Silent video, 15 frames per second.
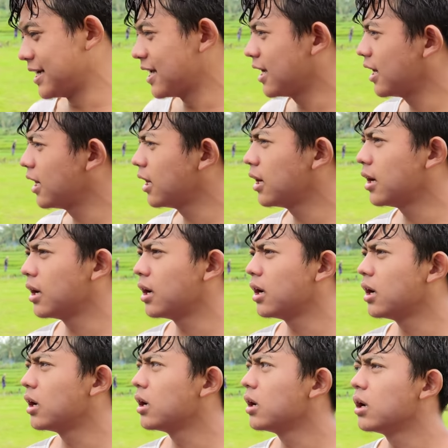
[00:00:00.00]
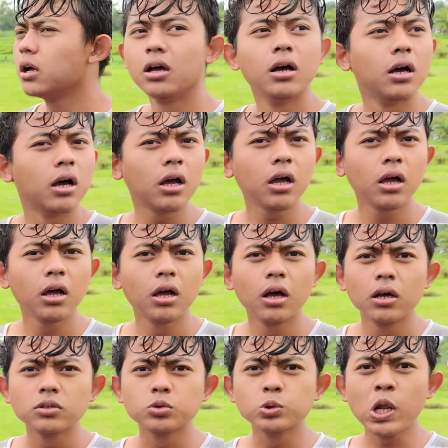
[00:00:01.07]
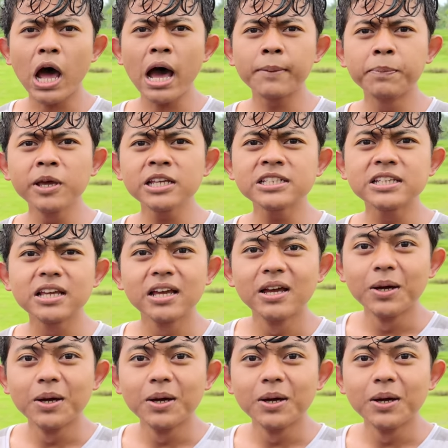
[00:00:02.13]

Sudah habis. Hah? Sudah habis?